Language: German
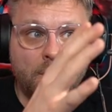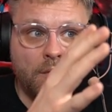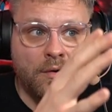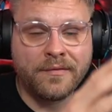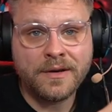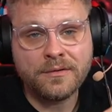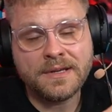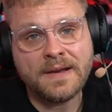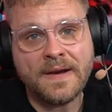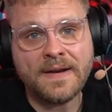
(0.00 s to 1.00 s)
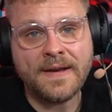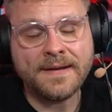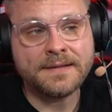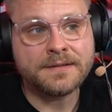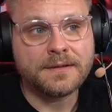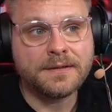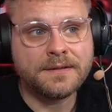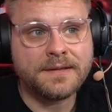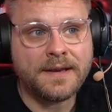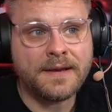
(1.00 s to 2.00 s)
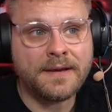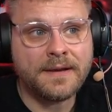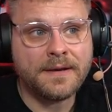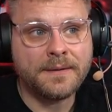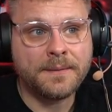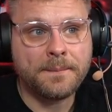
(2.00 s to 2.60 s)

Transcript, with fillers: Und wenn du dir anhand der